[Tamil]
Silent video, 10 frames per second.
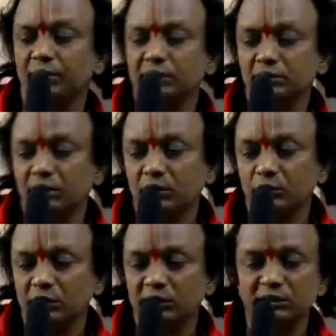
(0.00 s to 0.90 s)
மாற்று
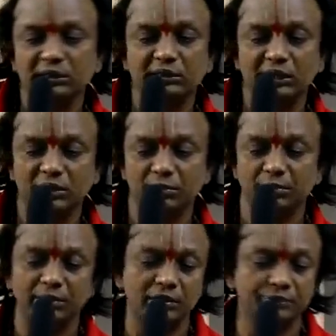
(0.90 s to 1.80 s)
வரக்கூடியது இந்த
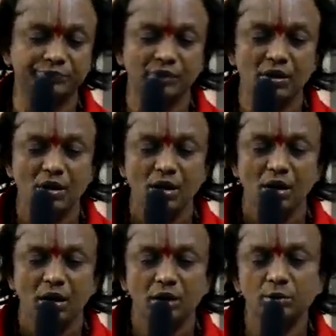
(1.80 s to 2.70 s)
தங்கமாக மாறும்
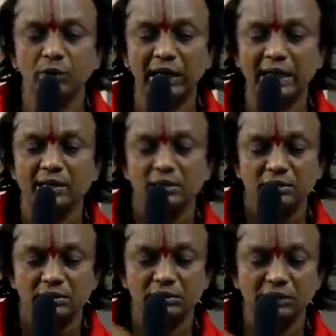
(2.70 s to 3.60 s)
அதுபோல்
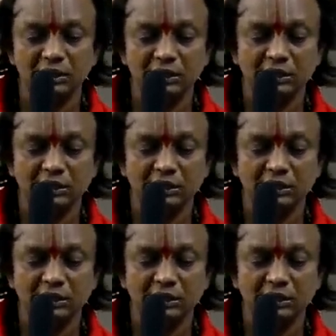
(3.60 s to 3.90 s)
இந்த